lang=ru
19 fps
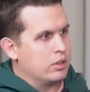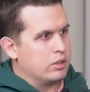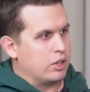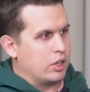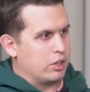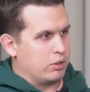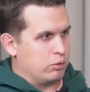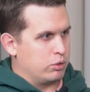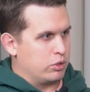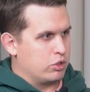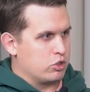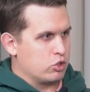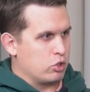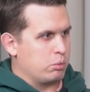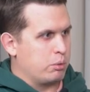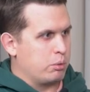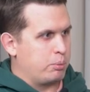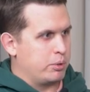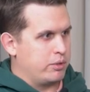Это вот,
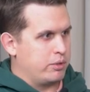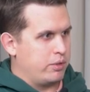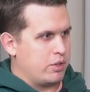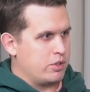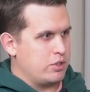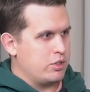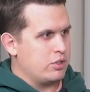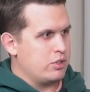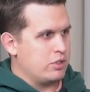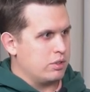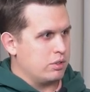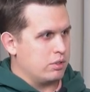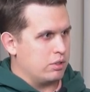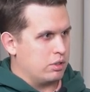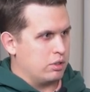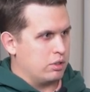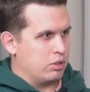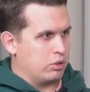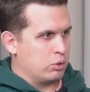чтобы подтвердить
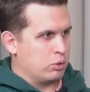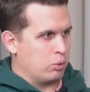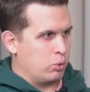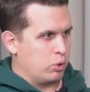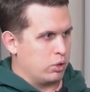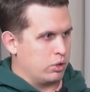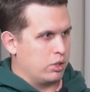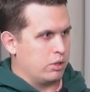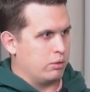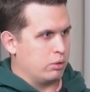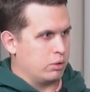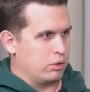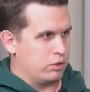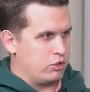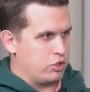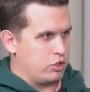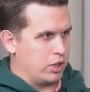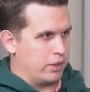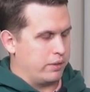у одного
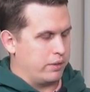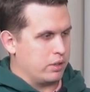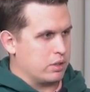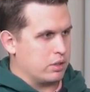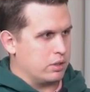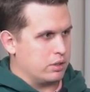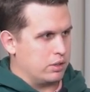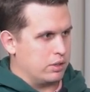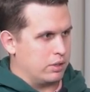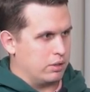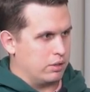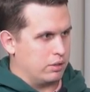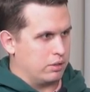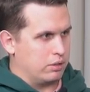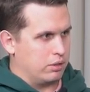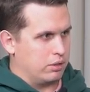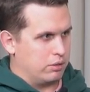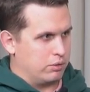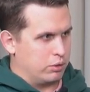человека
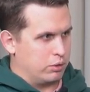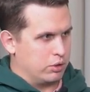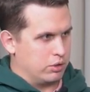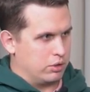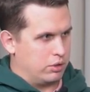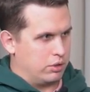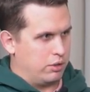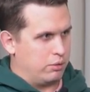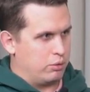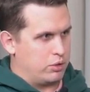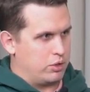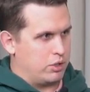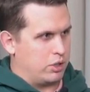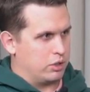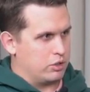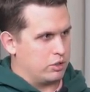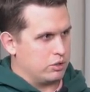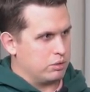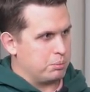вот его
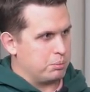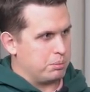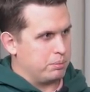диагноз.